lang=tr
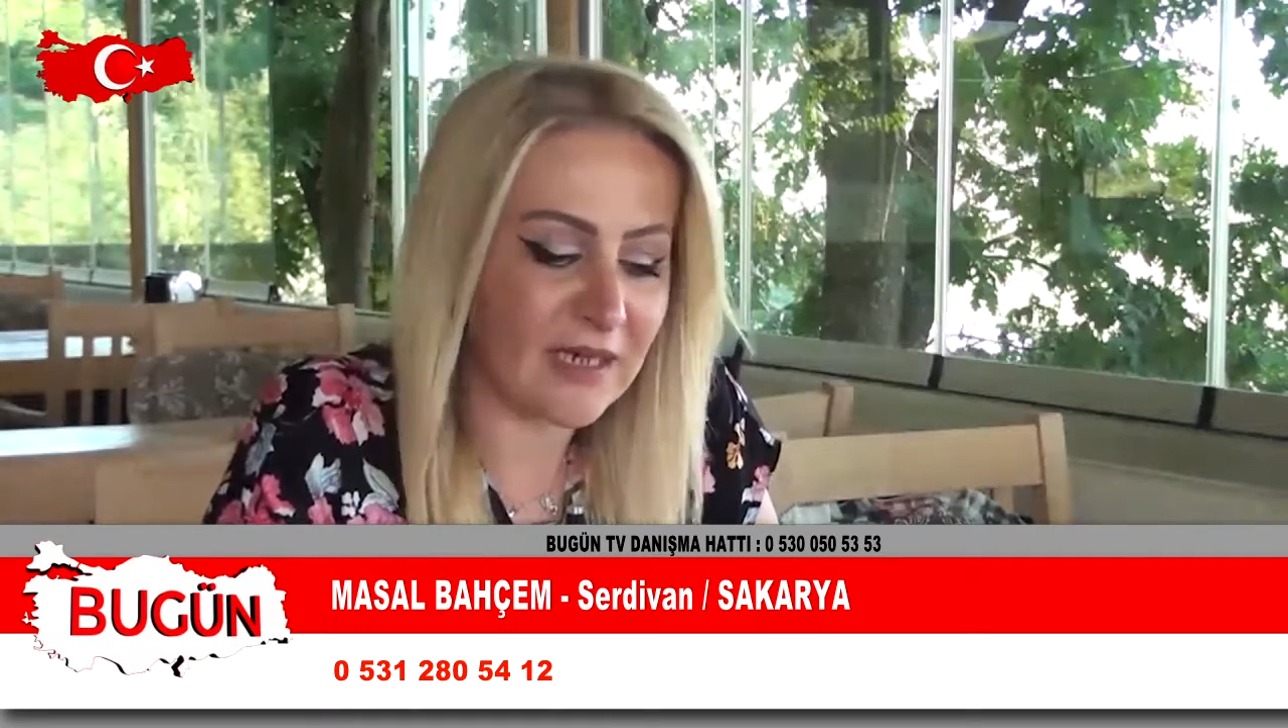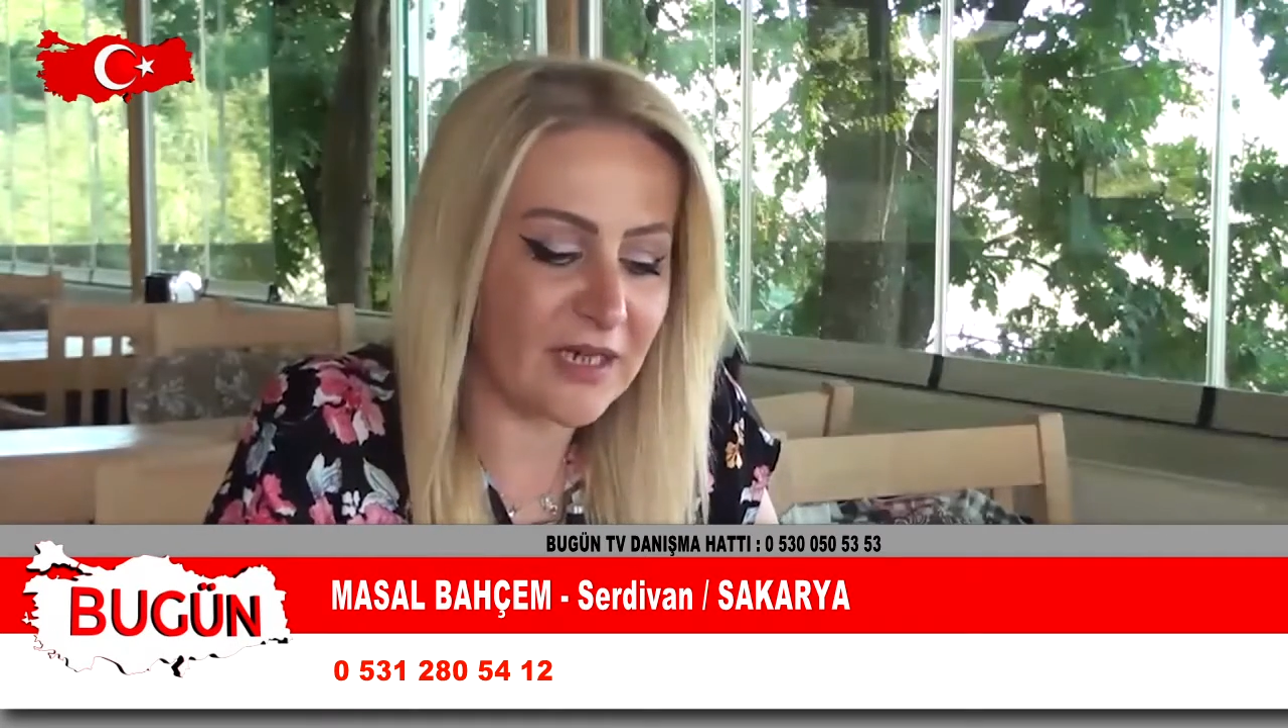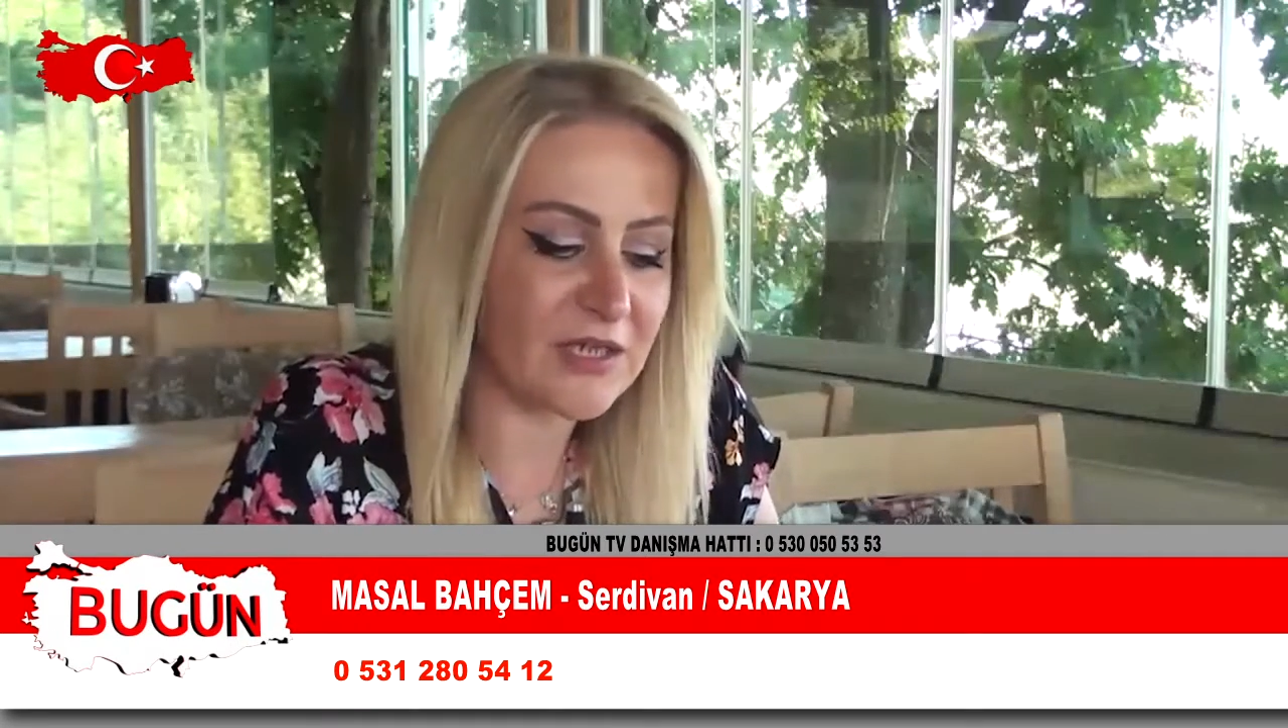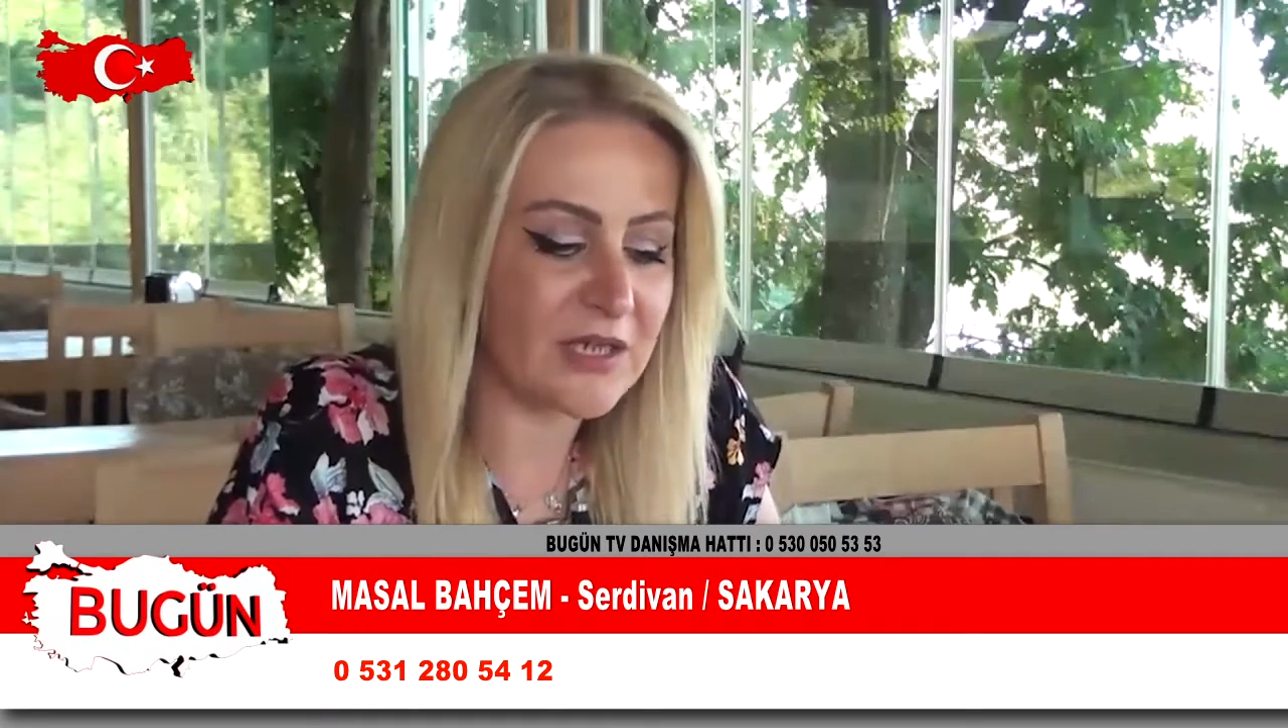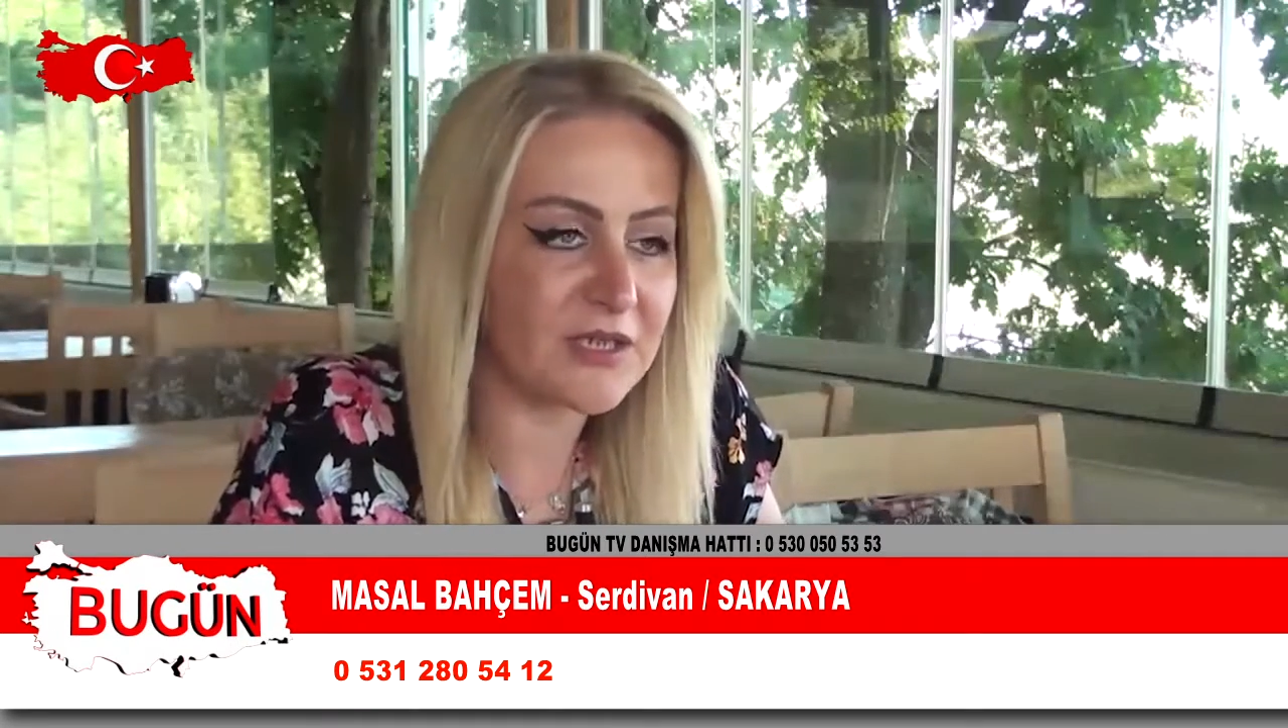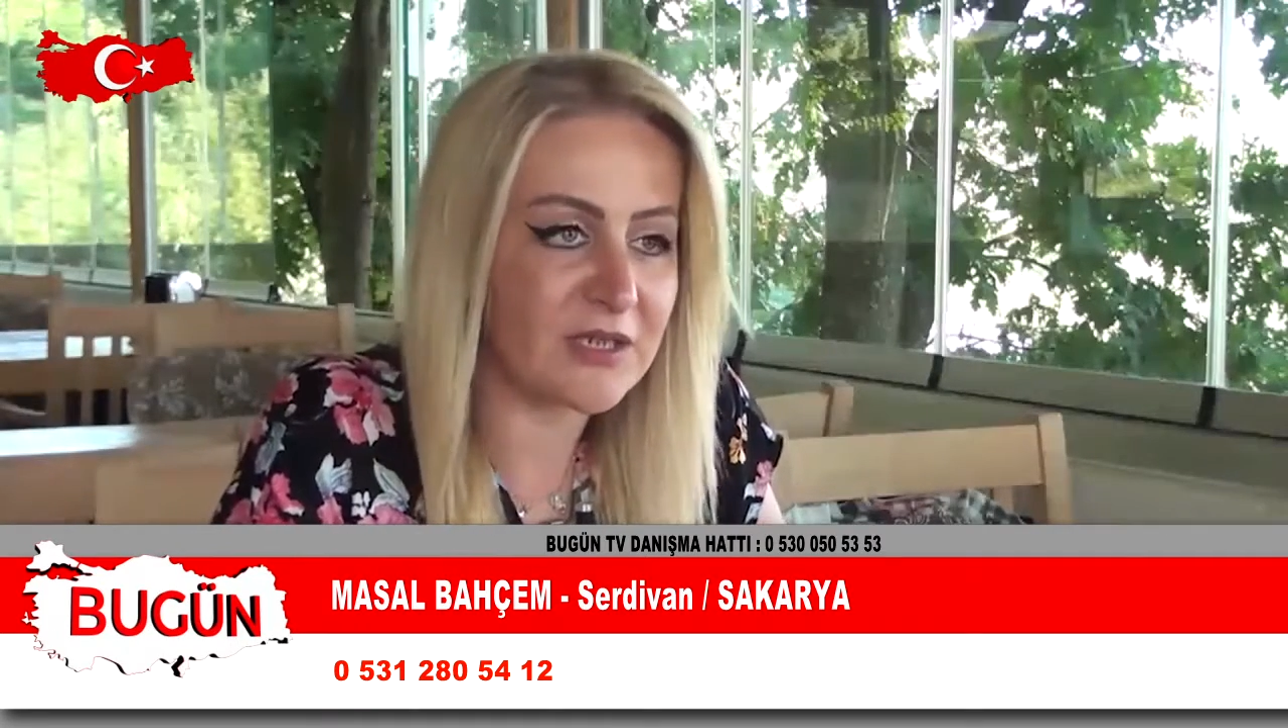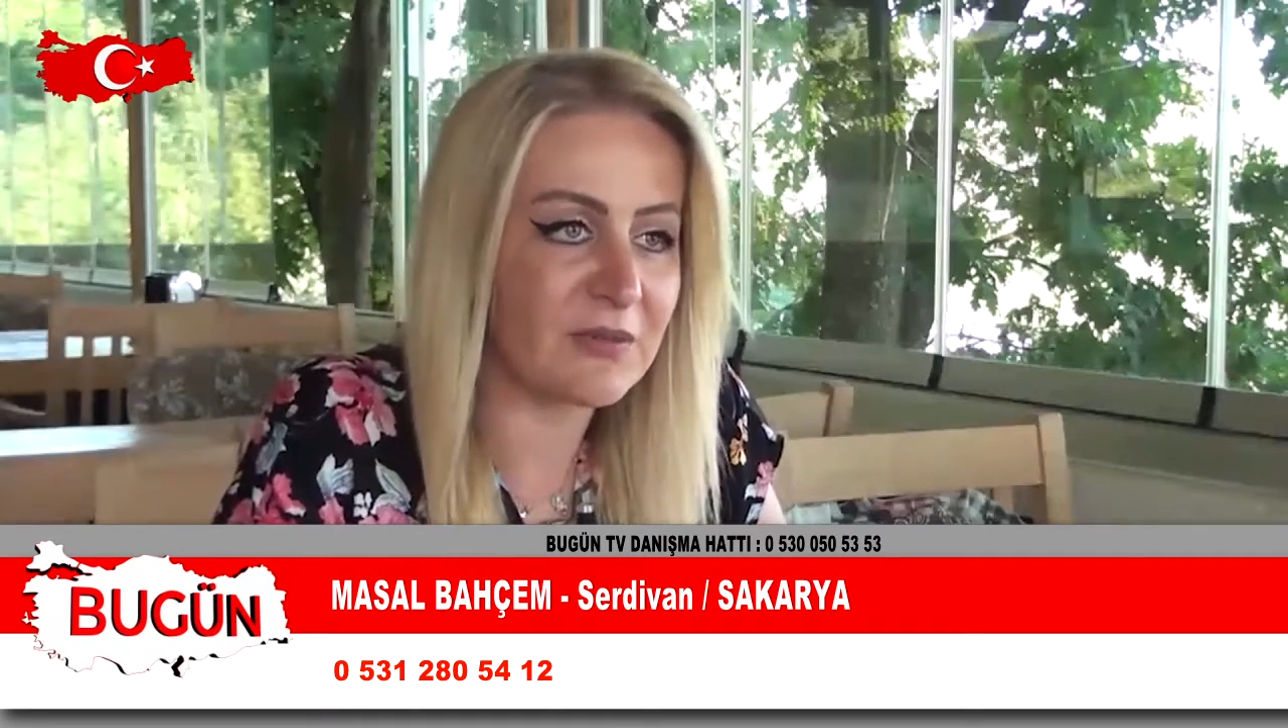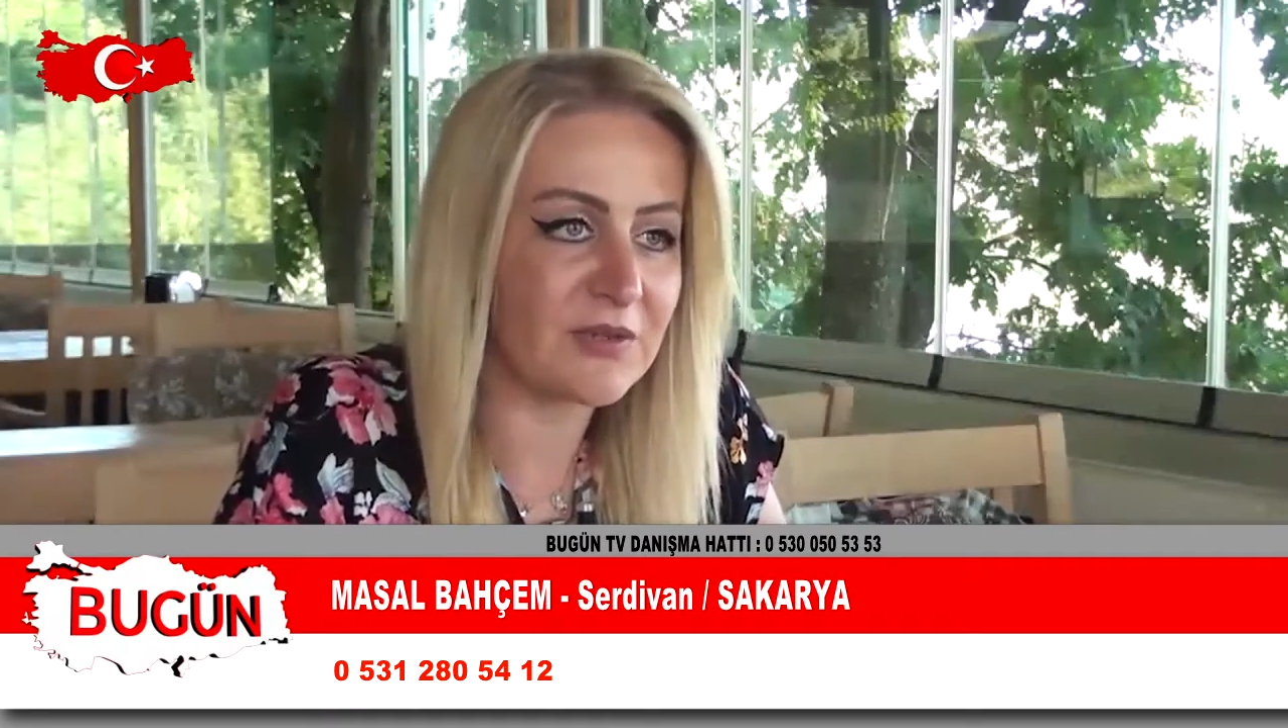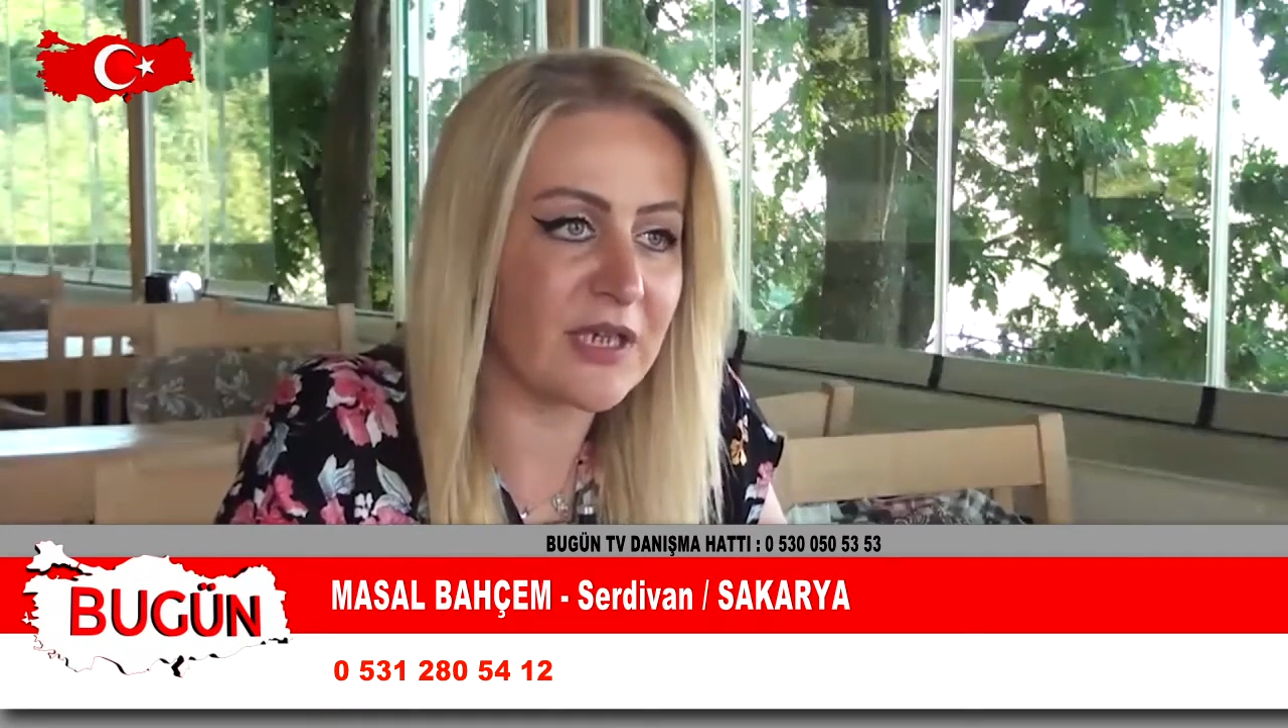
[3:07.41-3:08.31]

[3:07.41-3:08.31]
karşılaşacağım